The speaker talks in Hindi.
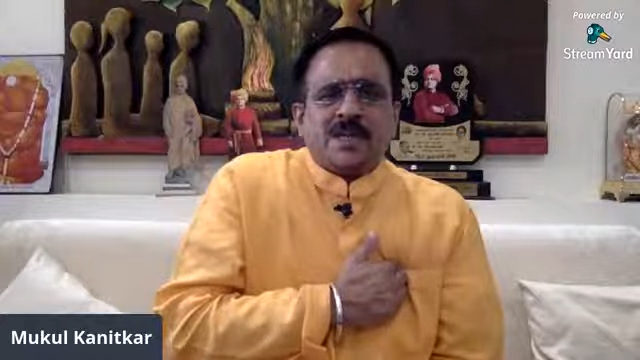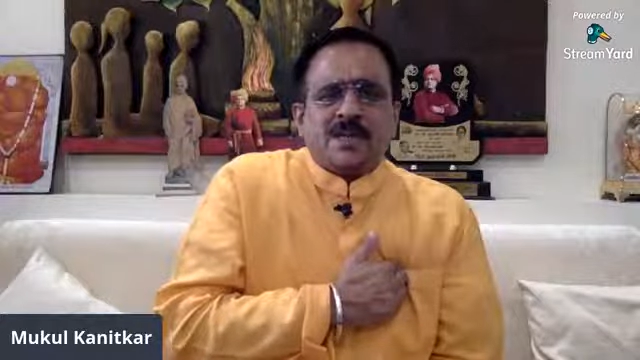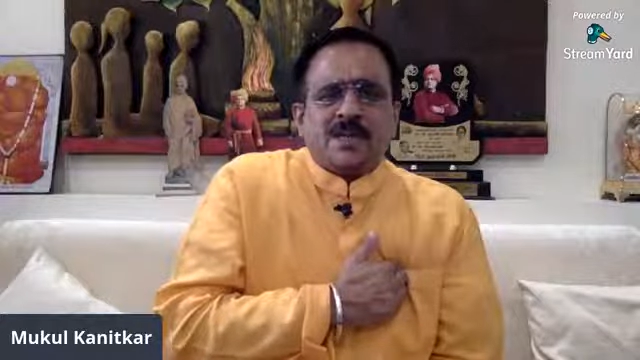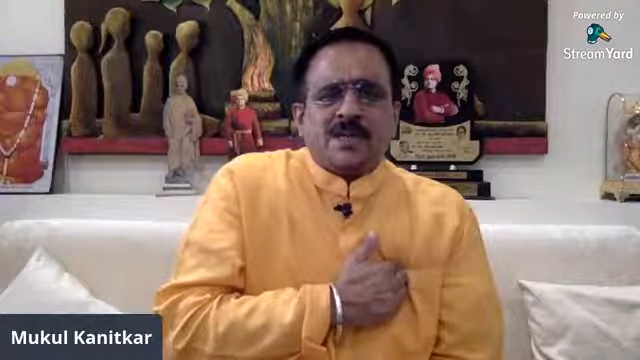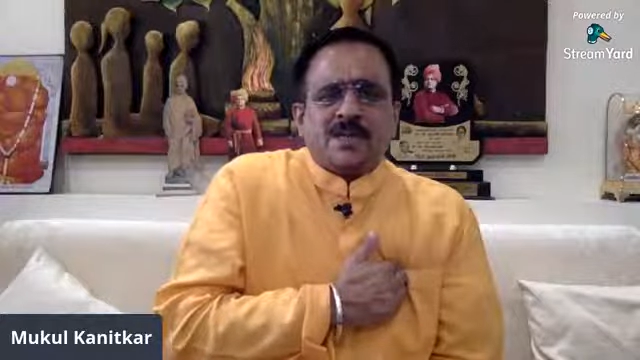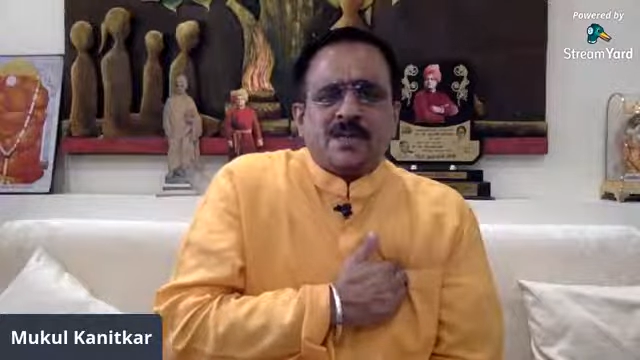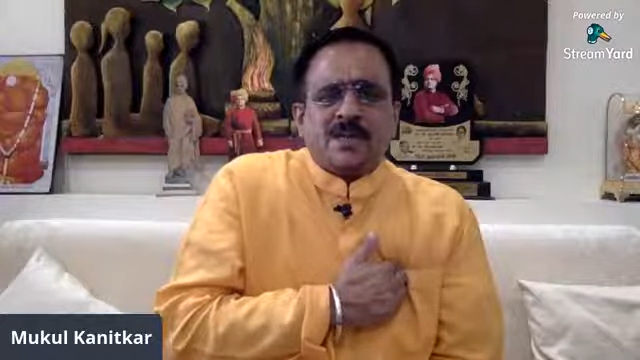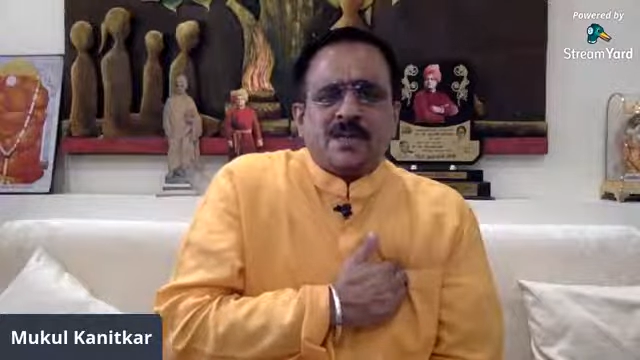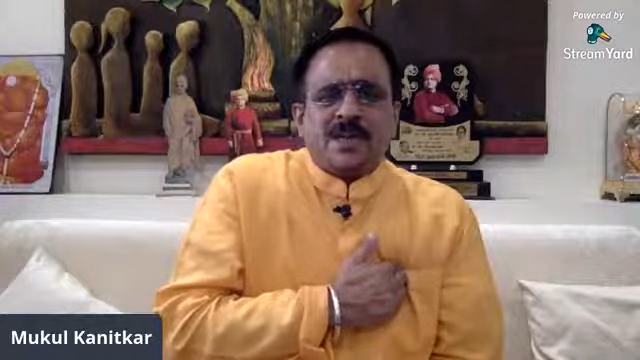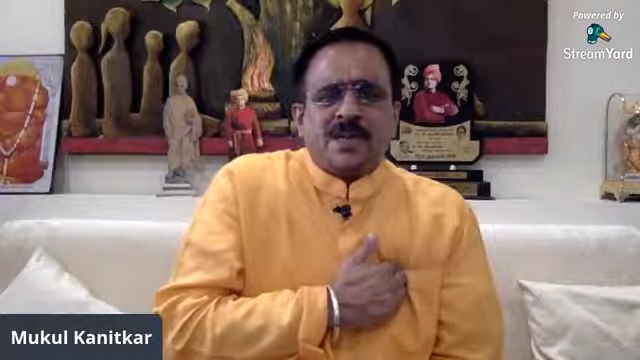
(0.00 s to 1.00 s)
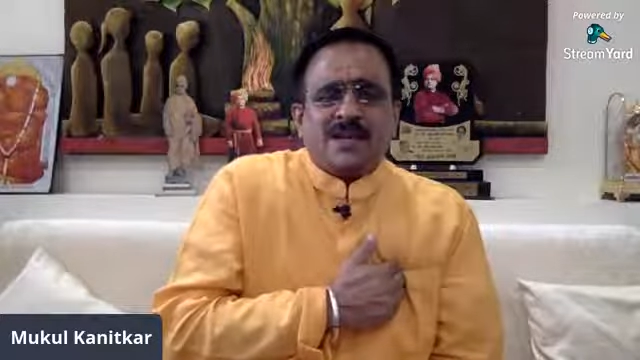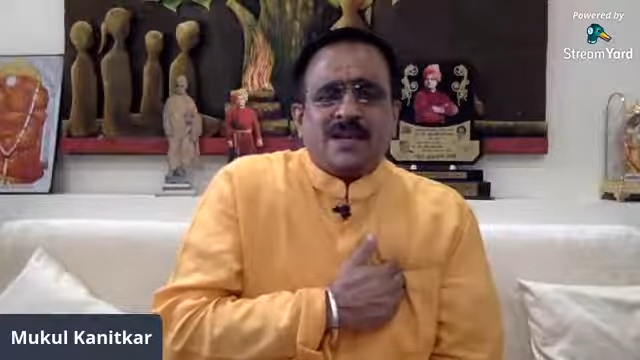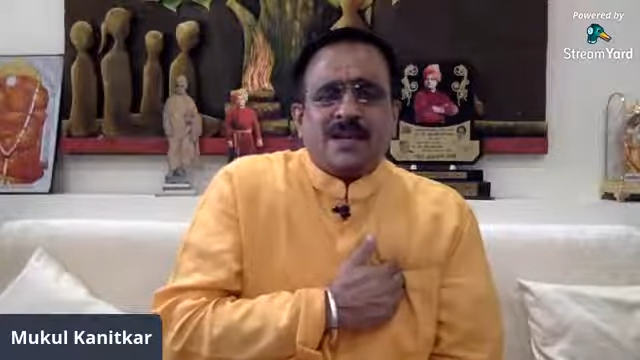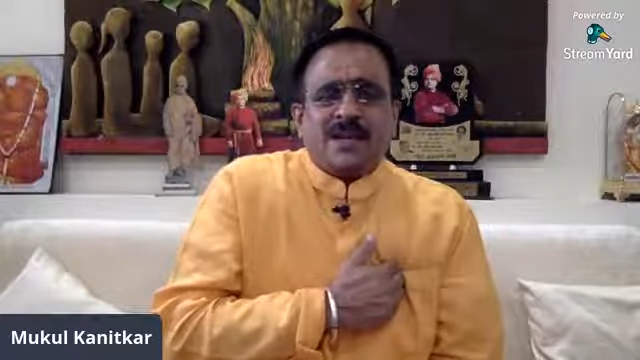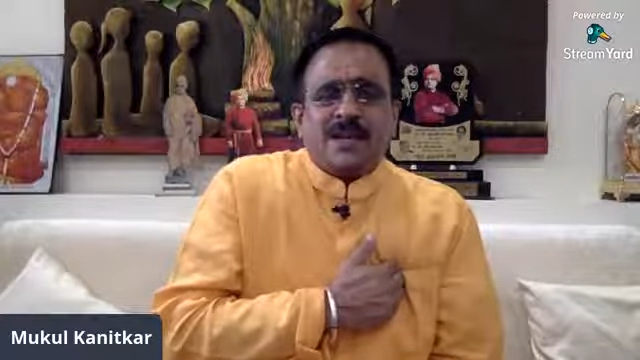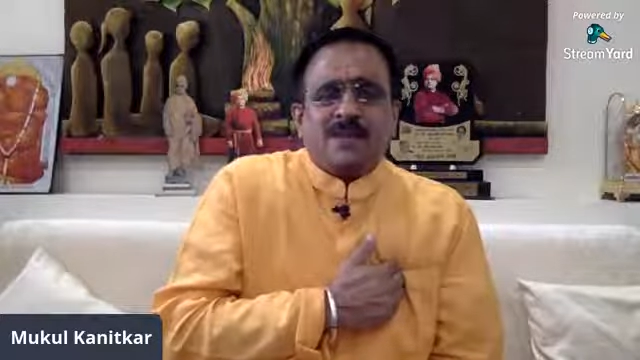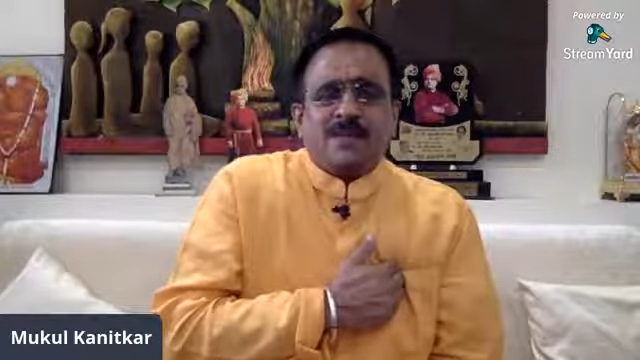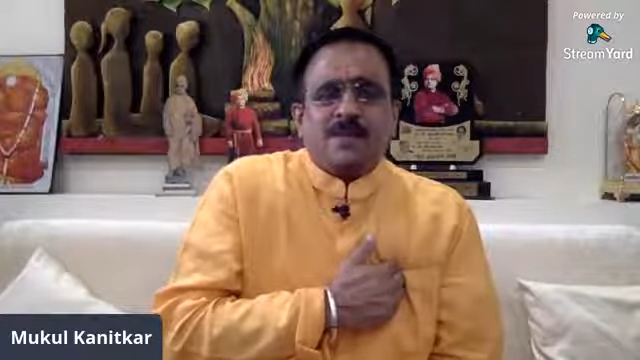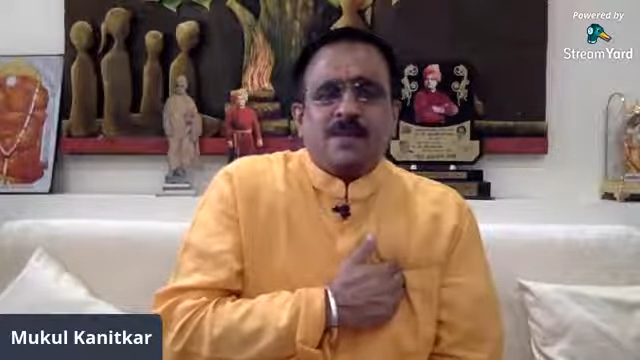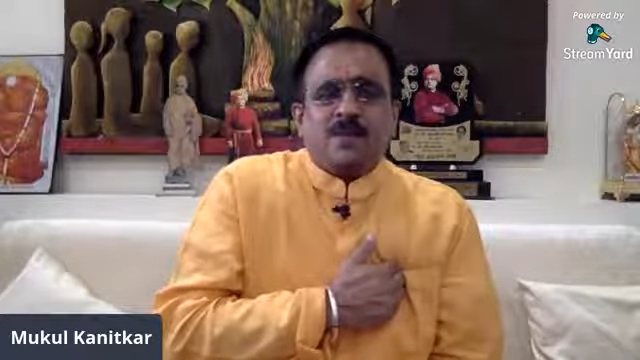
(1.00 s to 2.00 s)
नरेंद्र स्वामी विवेकानंद ने आगे
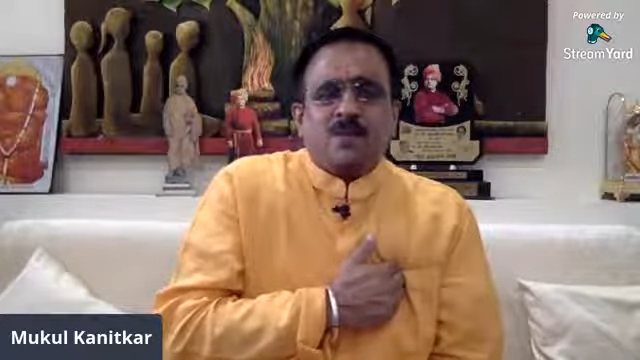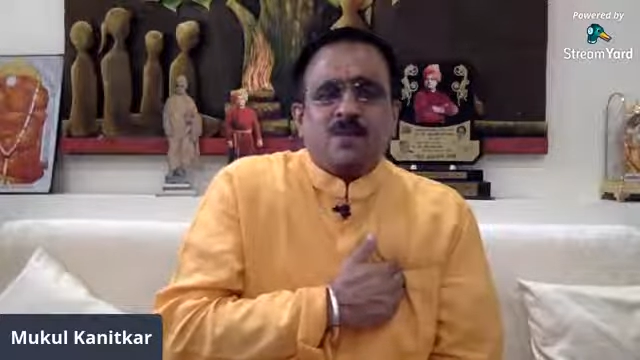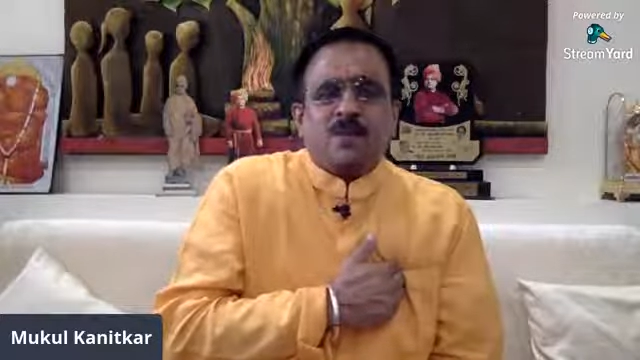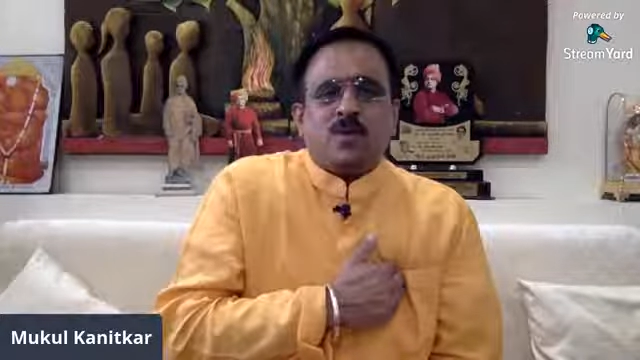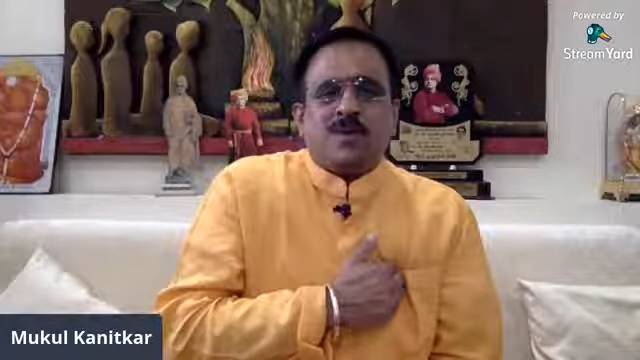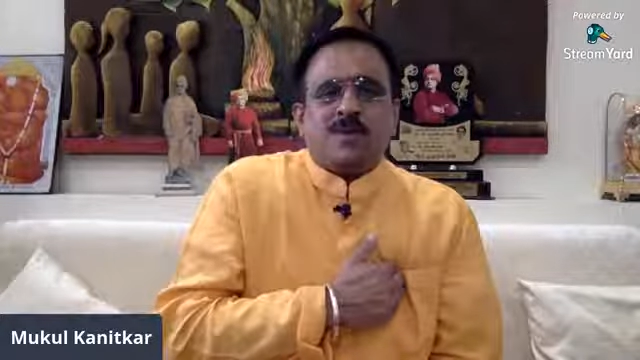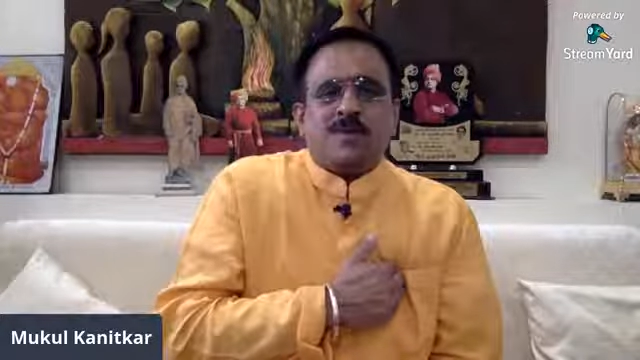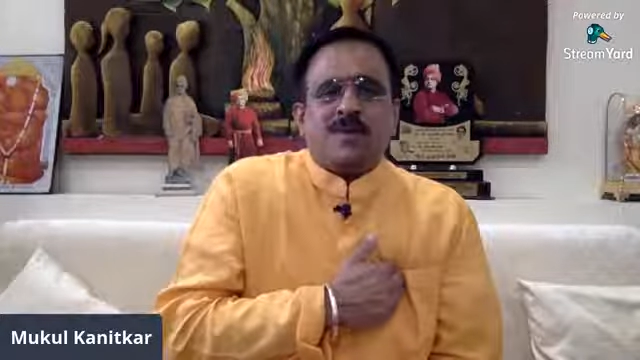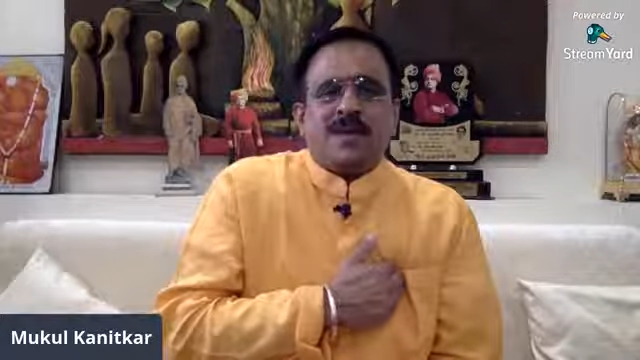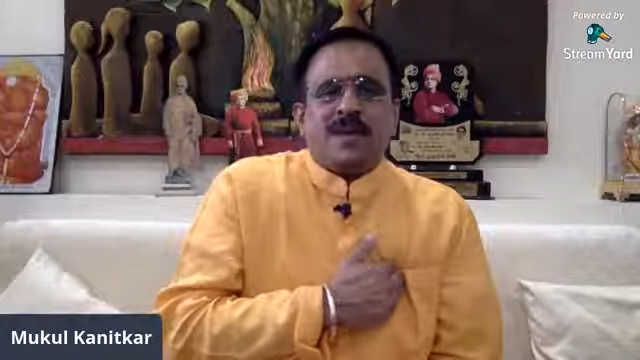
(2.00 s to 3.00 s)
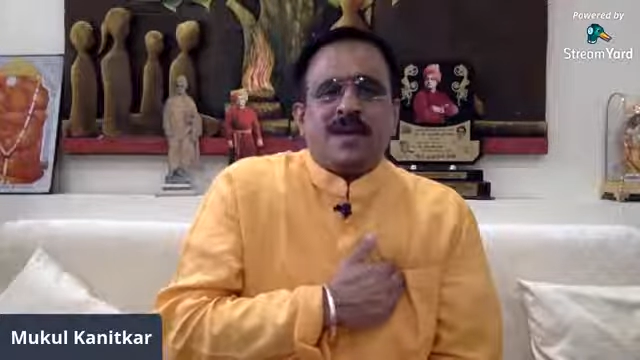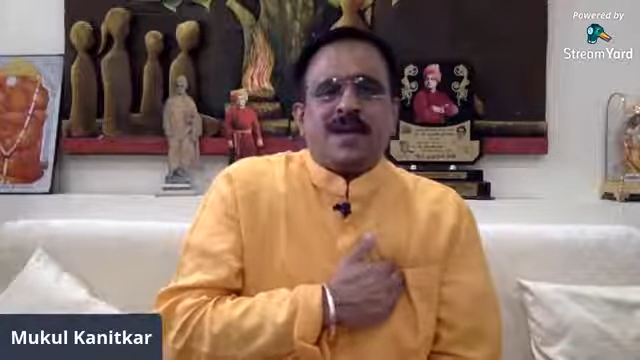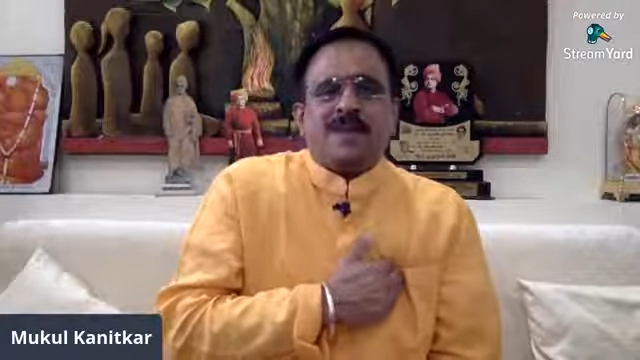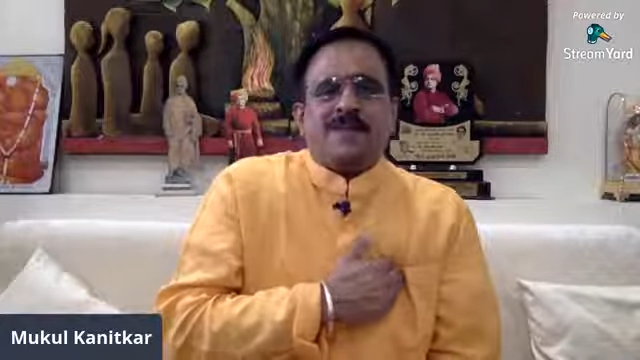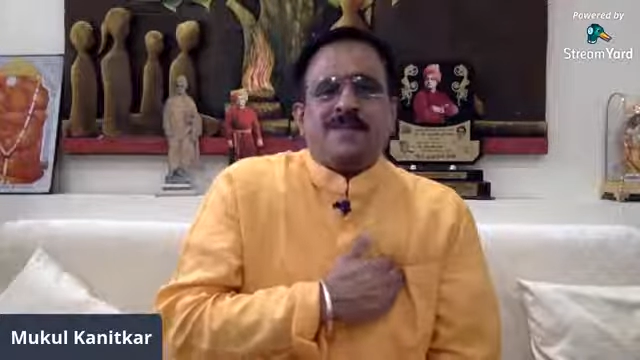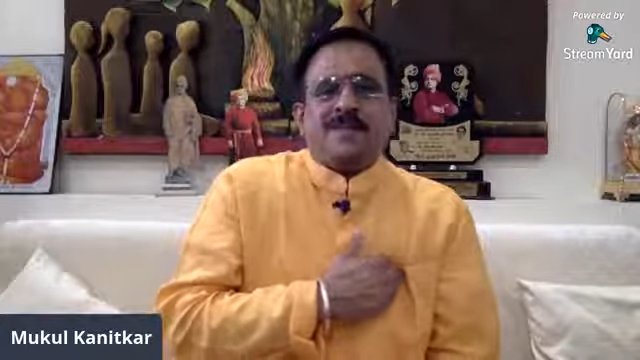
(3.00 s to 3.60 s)
अपने मेरे गुरुदेव भाषण में लिखा है लंदन